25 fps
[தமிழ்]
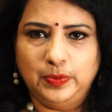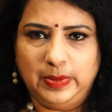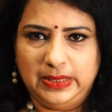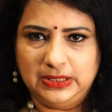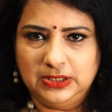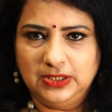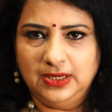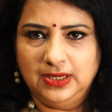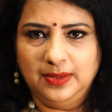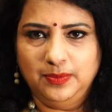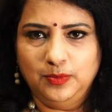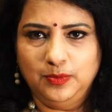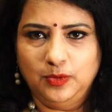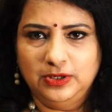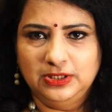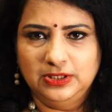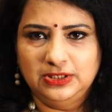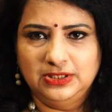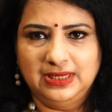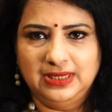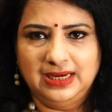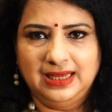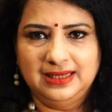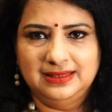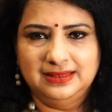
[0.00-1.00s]
ஸ்பெஷல்
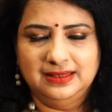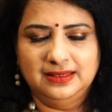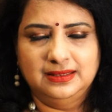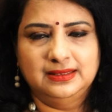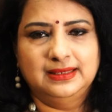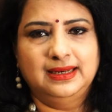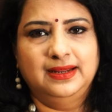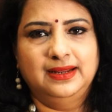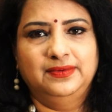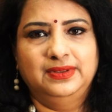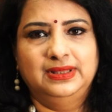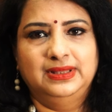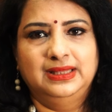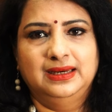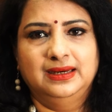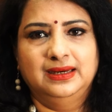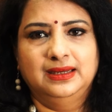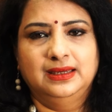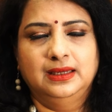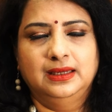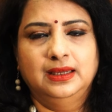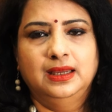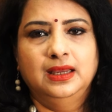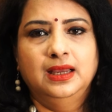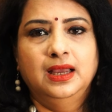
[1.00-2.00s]
மாய்ஸ்சரைசர்ஸ்லாம்
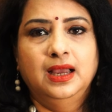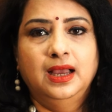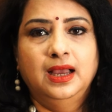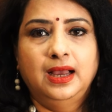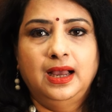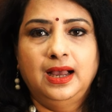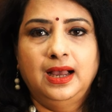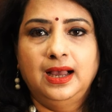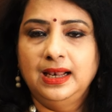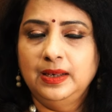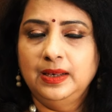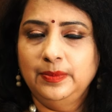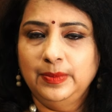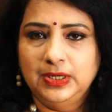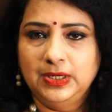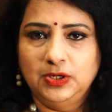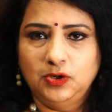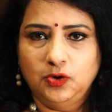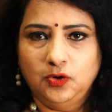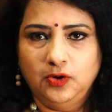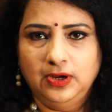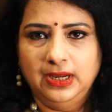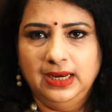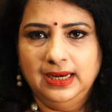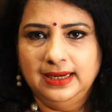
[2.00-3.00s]
வந்திருக்கு
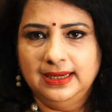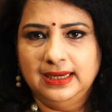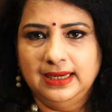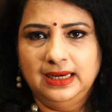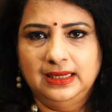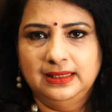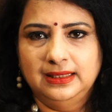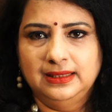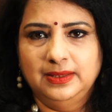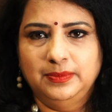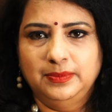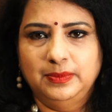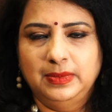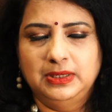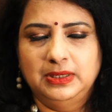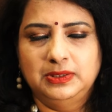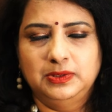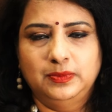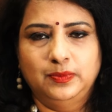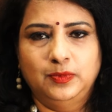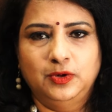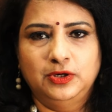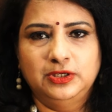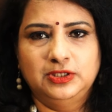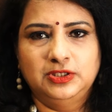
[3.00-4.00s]
ஆல்மண்ட் ஆயில் கலந்த மா
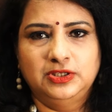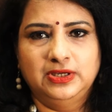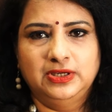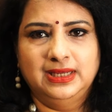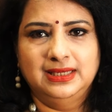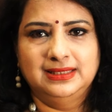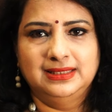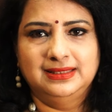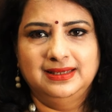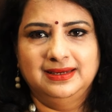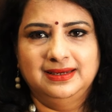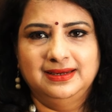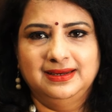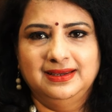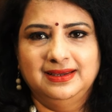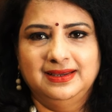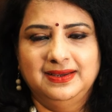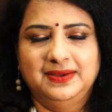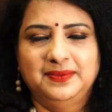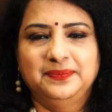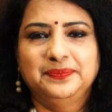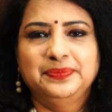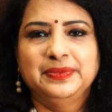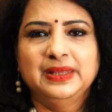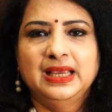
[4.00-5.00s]
மாய்ஸ்சரைசர்
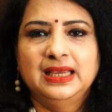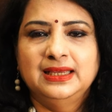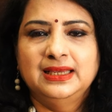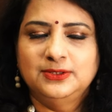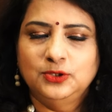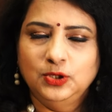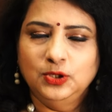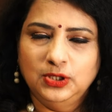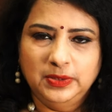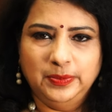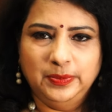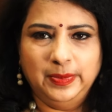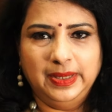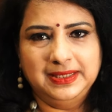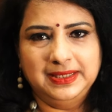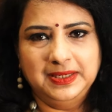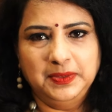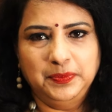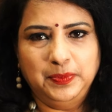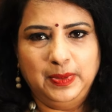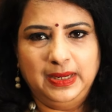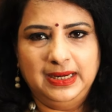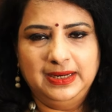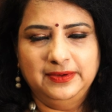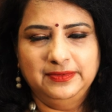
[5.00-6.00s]
இருக்குது ஸோ இந்த
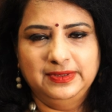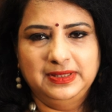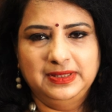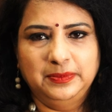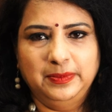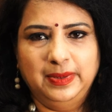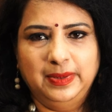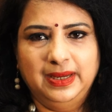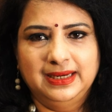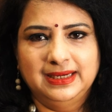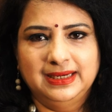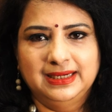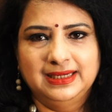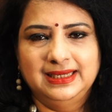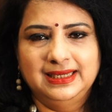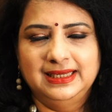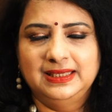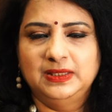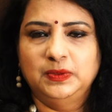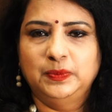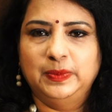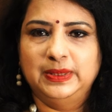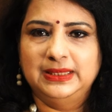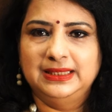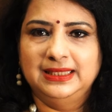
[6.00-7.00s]
மாதிரி பல விதமாக இருக்குது
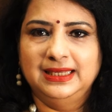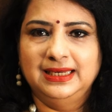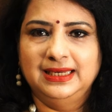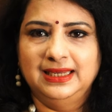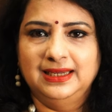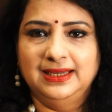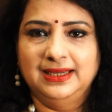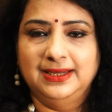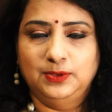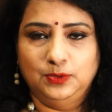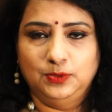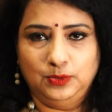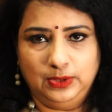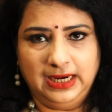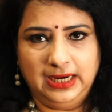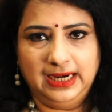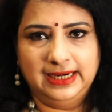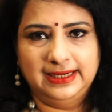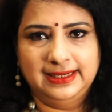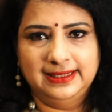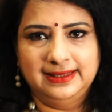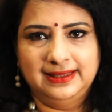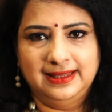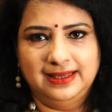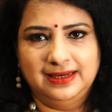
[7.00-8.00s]
இதை பற்றி நீங்கள் இன்னும்
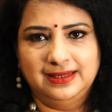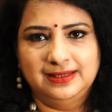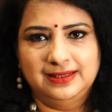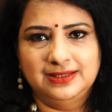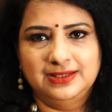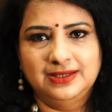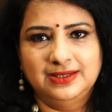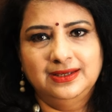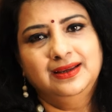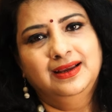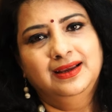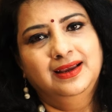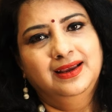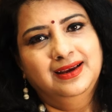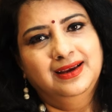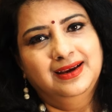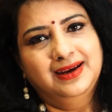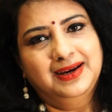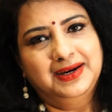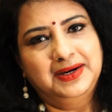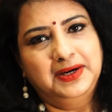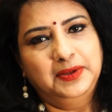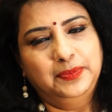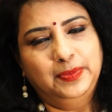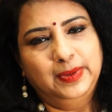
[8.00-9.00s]
கேட்டு தெரிஞ்சு
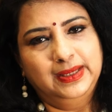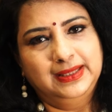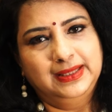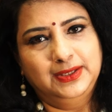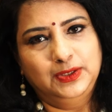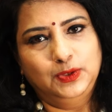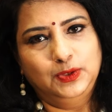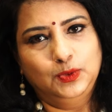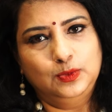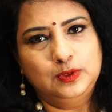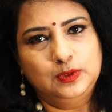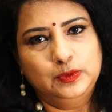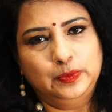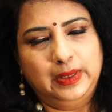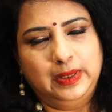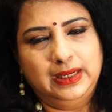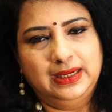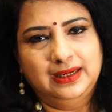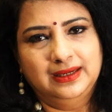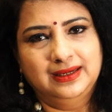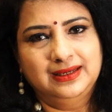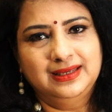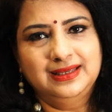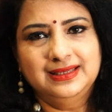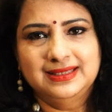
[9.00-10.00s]
கண்டிப்பாக இதை யூஸ்
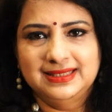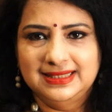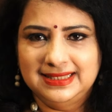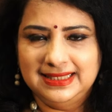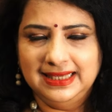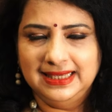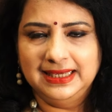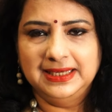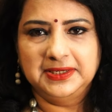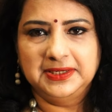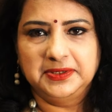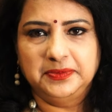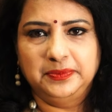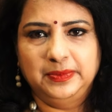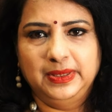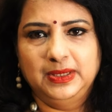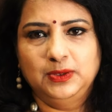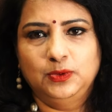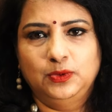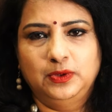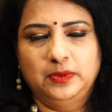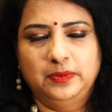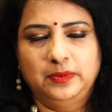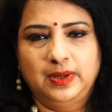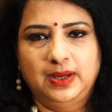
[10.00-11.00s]
பண்ணுங்கள் சீக்கிரமே
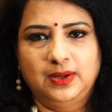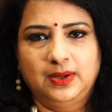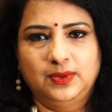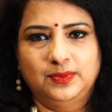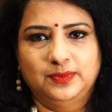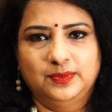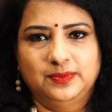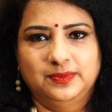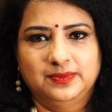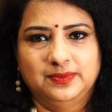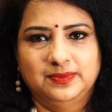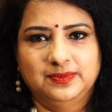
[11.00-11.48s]
குணமாகும்